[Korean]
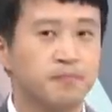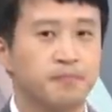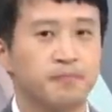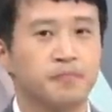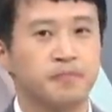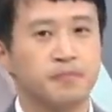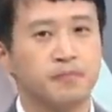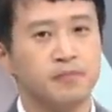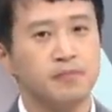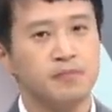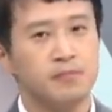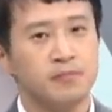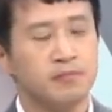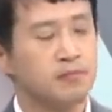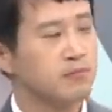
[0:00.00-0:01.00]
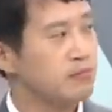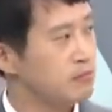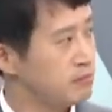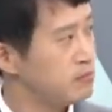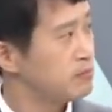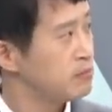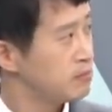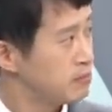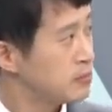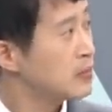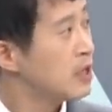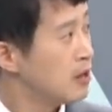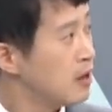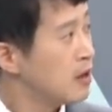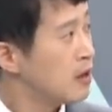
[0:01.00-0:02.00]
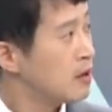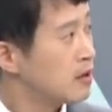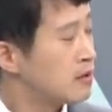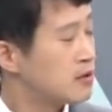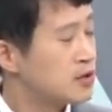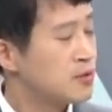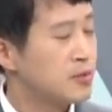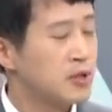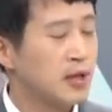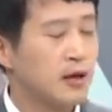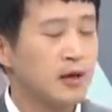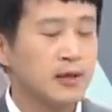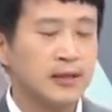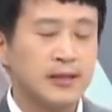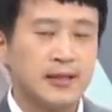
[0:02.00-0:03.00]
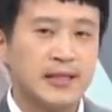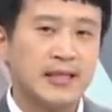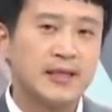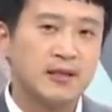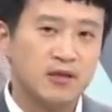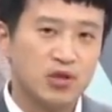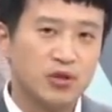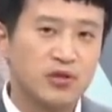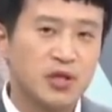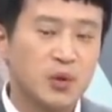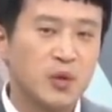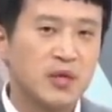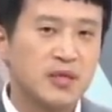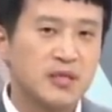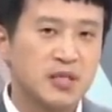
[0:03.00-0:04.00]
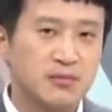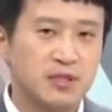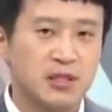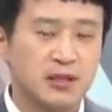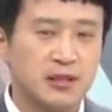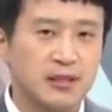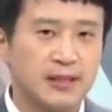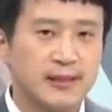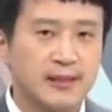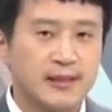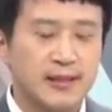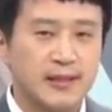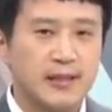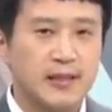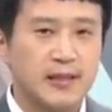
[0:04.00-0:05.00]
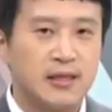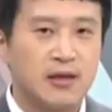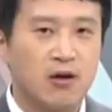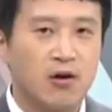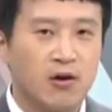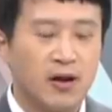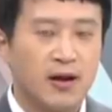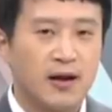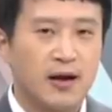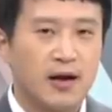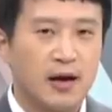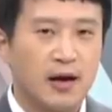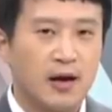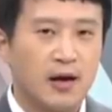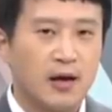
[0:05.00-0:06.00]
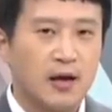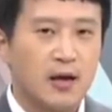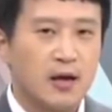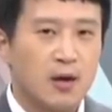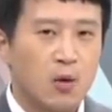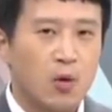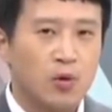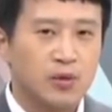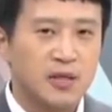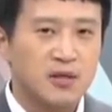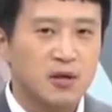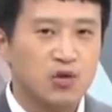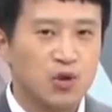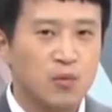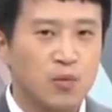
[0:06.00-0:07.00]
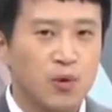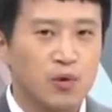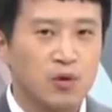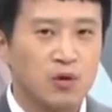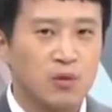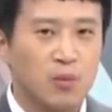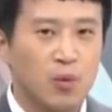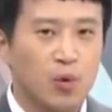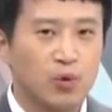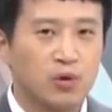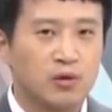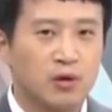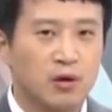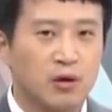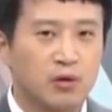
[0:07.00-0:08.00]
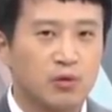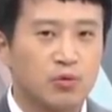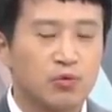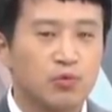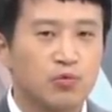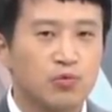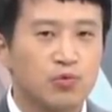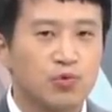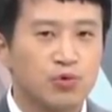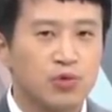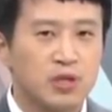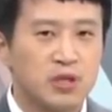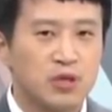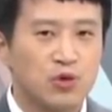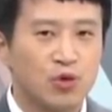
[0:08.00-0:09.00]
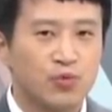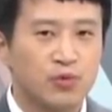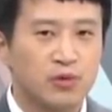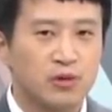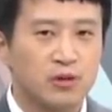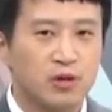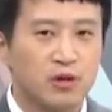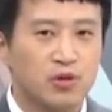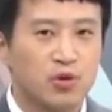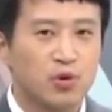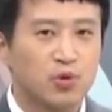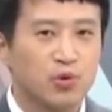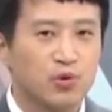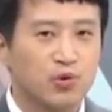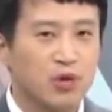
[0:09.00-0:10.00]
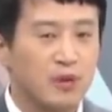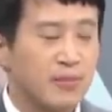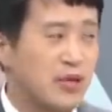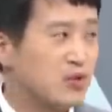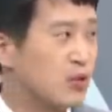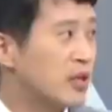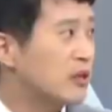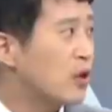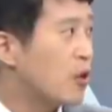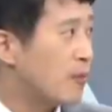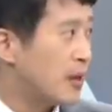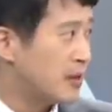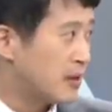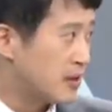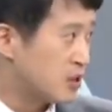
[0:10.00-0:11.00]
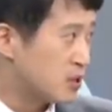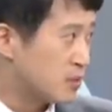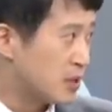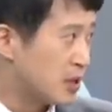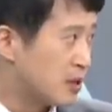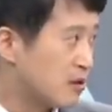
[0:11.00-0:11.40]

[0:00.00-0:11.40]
개미 투자자들은 손해 보는 거 아닙니까? 그렇습니다. 이를 전제로 1심은 이 거래가 호재성 정보를 모르던 오 씨로부터 정 교수가 매수했다고 판단했습니다.